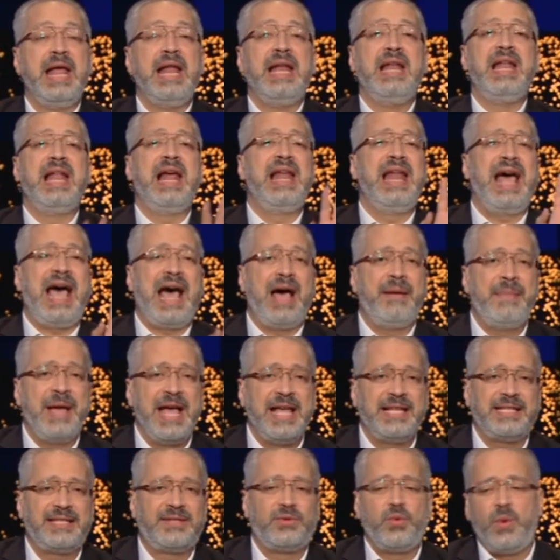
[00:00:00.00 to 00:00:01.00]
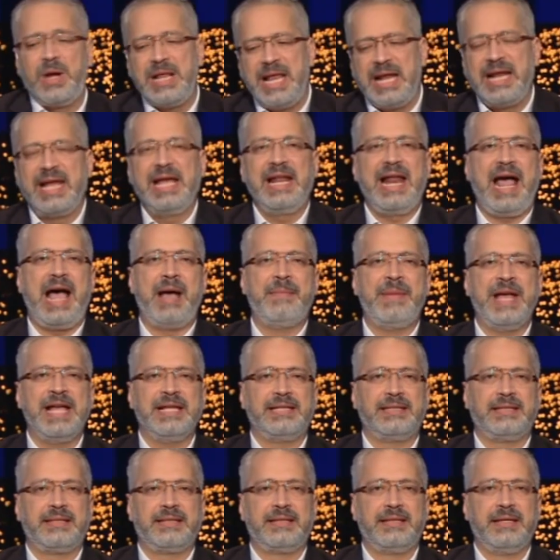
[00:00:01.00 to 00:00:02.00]
لا لحماس ولا لغير
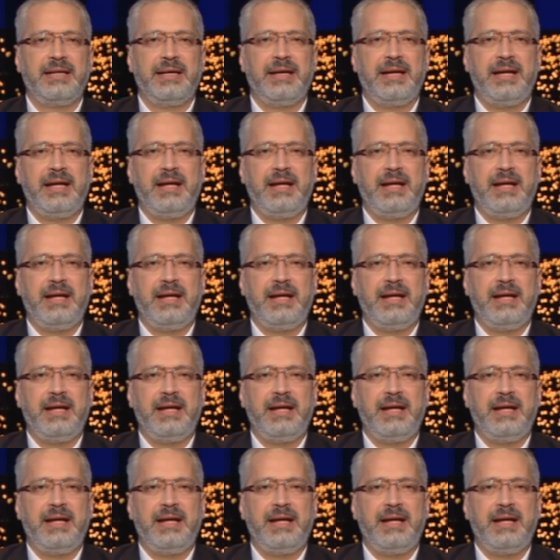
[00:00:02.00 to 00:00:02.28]
حماس